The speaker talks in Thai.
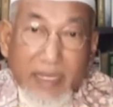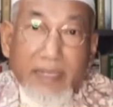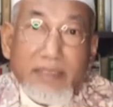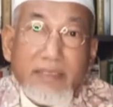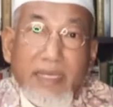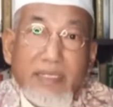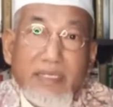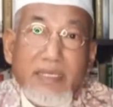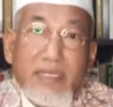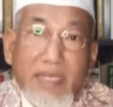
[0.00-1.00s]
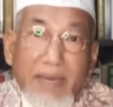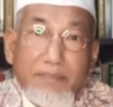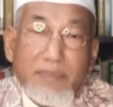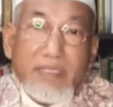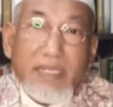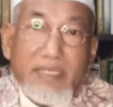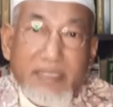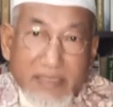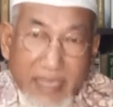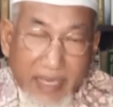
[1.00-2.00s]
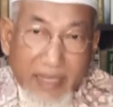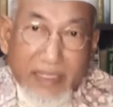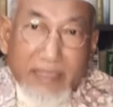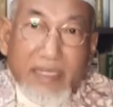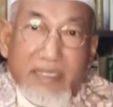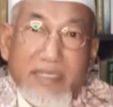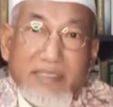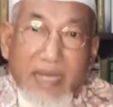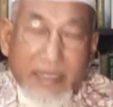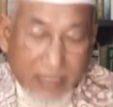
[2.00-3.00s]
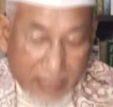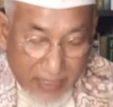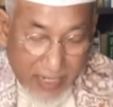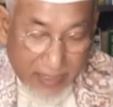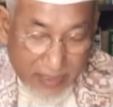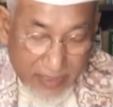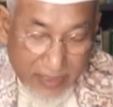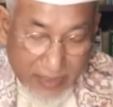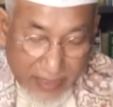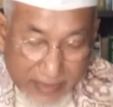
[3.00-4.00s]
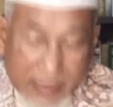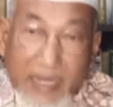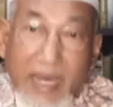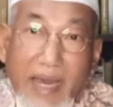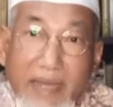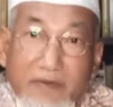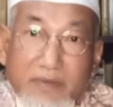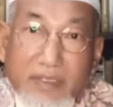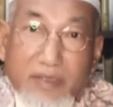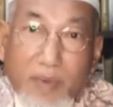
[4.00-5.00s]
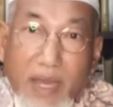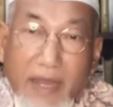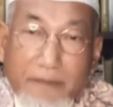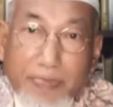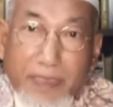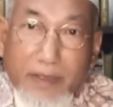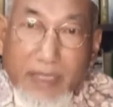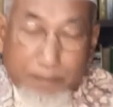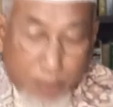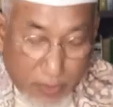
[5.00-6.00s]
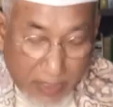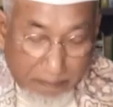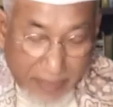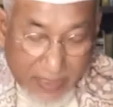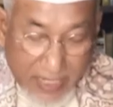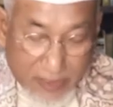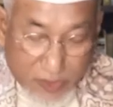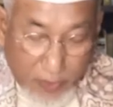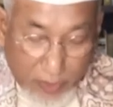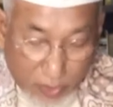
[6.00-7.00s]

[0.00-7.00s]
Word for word: ทั้งในที่ลับหรือในที่แจ้ง ทั้งในที่สาธารณะในตลาดหรือว่าพูดกันเป็นการส่วน